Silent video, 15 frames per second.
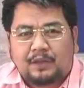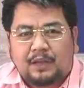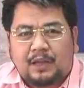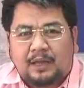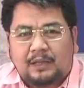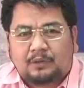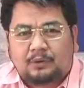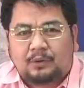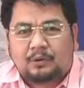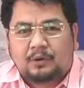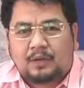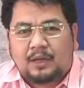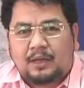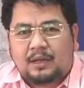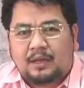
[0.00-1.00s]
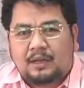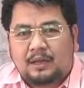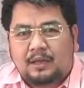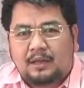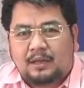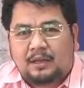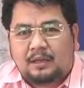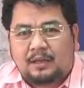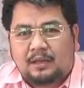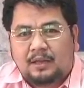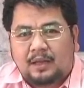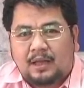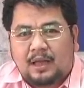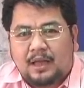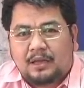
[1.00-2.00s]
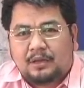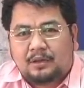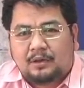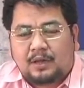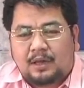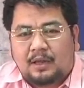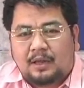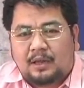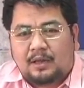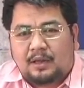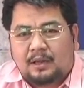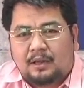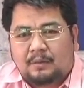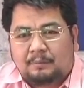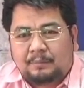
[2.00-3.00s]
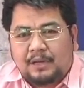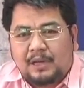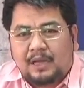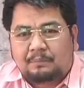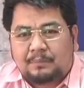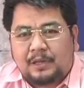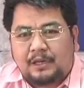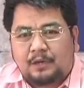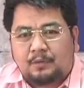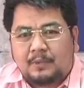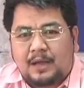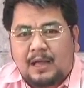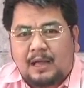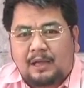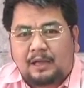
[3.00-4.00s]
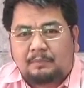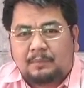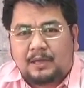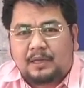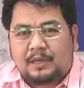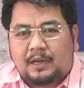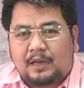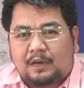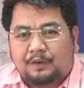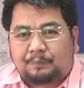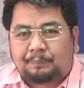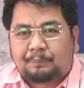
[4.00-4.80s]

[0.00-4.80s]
Uh, ito hong uh, uh, yung uh, BFA yung mga kaibigan,